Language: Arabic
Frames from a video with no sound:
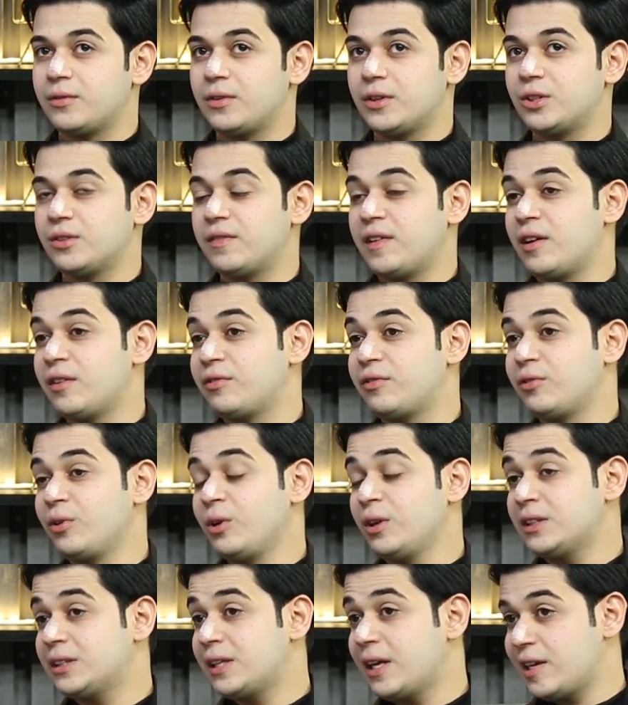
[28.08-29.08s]

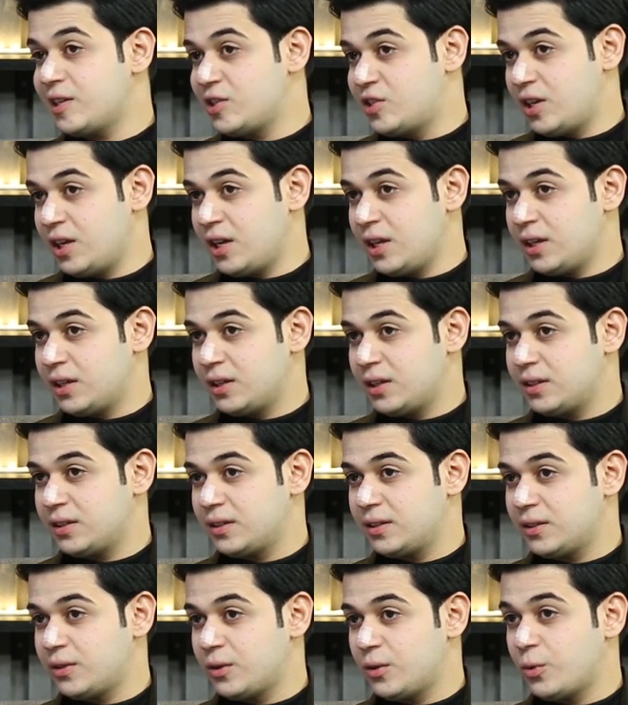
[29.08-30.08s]
فدرافولت اجى
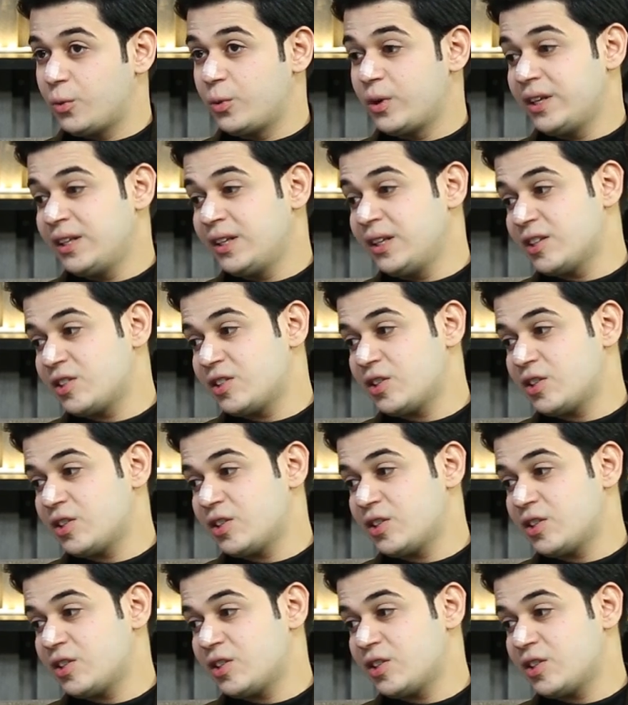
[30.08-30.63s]
ويا